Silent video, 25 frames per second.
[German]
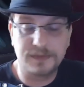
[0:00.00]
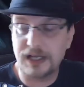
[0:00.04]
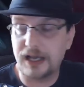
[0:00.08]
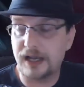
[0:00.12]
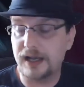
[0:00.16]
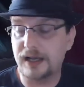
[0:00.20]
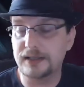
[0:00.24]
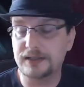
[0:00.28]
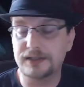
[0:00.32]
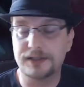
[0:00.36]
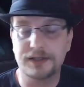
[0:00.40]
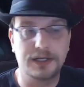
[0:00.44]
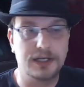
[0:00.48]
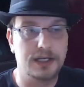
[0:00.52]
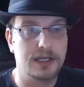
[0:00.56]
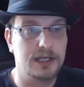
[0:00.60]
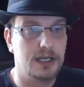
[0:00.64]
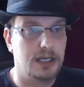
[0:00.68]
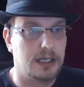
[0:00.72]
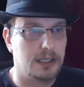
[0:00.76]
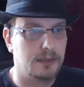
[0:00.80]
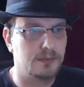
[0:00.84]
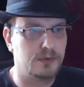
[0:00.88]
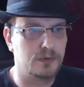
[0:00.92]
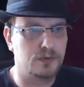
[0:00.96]
Tat
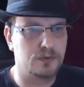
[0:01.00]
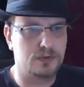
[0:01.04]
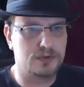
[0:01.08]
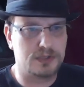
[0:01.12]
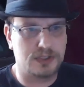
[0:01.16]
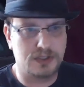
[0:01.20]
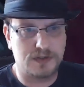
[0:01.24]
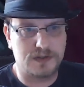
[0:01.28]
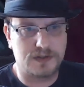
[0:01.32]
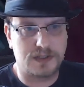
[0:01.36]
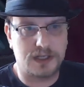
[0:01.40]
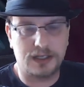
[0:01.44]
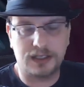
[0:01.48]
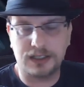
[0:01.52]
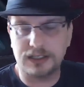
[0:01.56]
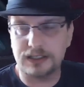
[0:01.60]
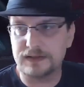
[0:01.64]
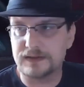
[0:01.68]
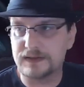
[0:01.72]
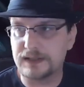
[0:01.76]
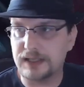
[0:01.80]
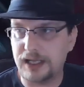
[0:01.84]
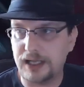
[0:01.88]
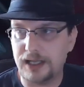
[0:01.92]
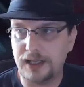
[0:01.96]
besuchte Sarah
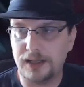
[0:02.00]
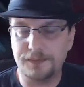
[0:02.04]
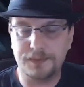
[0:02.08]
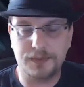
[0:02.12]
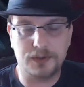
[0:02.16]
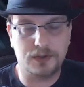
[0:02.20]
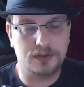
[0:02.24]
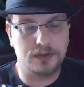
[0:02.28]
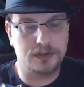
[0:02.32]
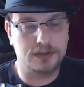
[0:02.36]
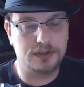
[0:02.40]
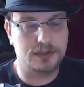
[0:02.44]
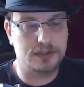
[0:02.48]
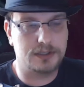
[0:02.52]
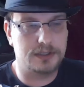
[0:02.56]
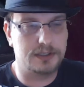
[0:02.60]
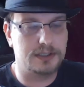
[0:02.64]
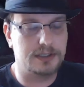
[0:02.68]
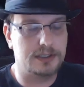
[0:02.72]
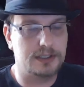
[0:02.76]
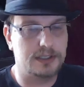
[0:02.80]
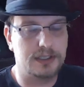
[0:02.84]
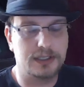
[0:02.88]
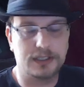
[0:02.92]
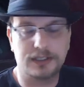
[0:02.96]
das Grab und
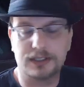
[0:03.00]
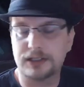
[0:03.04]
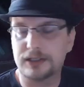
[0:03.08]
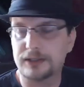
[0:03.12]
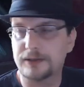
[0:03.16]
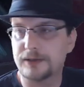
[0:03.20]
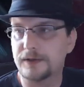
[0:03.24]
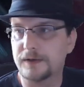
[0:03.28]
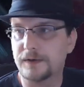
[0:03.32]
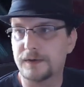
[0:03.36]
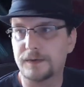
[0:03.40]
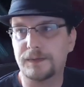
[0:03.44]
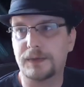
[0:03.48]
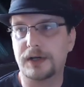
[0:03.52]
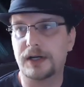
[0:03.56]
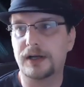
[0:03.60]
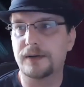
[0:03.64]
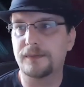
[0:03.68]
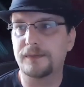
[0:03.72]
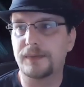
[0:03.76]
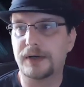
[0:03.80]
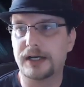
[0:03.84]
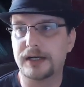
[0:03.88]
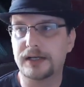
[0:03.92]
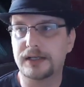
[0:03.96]
äh, legte
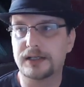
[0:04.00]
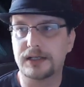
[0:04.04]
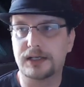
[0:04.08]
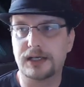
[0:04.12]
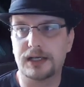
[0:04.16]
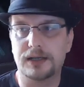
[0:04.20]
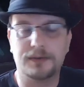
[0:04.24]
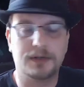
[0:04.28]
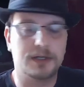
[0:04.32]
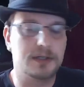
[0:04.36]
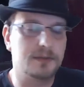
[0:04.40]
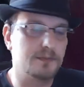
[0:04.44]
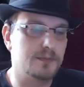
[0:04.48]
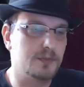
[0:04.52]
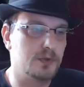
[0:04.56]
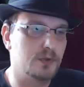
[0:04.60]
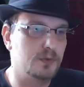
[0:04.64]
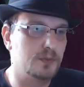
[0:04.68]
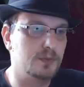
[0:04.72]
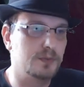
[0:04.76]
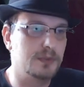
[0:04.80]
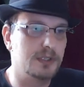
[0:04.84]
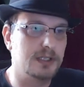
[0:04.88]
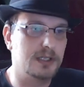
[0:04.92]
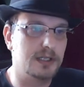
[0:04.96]
bei beiden Gräbern
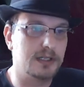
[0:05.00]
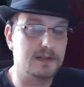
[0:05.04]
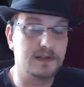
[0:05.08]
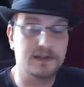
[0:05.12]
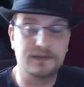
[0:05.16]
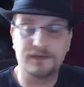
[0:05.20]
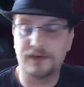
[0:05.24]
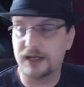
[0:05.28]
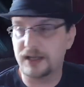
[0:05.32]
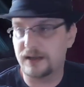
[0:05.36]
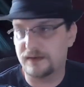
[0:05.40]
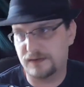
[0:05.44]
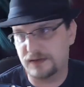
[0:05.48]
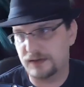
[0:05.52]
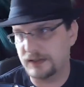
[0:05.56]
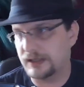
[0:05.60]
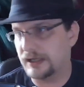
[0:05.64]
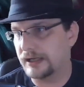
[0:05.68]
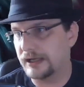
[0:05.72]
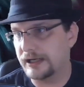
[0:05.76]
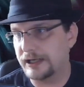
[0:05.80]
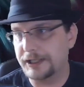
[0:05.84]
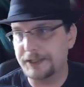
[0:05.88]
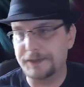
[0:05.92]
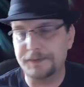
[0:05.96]
Blumen nieder. Sie war jetzt äh,
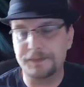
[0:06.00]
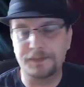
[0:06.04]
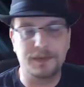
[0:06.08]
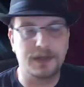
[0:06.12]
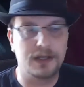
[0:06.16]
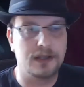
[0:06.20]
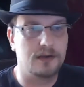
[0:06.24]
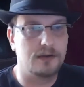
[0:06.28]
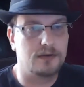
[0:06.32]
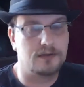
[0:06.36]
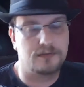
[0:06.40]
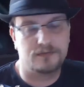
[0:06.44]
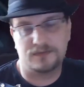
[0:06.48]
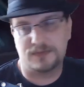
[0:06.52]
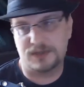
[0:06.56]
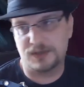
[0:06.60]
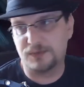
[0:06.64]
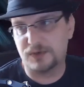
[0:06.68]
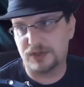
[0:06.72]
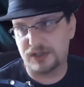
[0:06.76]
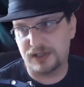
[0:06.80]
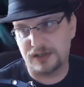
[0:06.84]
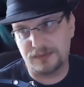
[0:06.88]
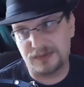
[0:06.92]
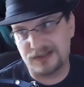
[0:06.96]
allein. Die
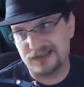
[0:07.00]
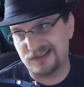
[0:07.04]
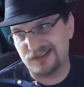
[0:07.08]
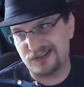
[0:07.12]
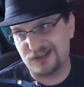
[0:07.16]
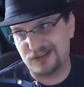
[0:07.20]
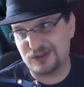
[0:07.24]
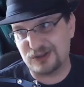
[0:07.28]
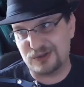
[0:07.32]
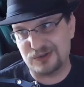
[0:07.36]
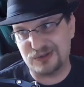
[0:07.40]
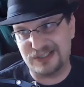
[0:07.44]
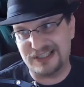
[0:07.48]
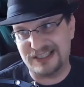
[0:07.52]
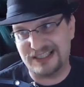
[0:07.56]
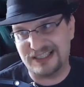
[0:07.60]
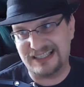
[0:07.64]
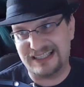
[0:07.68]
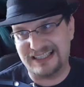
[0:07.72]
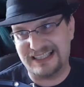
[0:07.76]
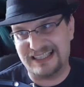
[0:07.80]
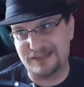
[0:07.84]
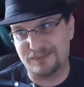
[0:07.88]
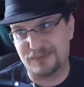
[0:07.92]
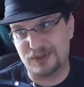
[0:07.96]
Mutter immer noch,
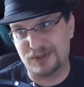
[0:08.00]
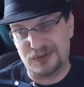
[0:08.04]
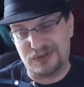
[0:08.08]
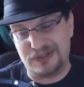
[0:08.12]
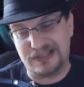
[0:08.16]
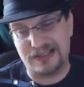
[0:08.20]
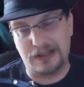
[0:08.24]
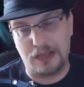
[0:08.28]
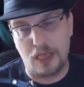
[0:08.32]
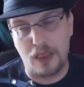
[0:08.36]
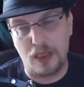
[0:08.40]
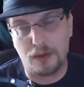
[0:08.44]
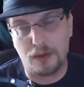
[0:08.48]
immer noch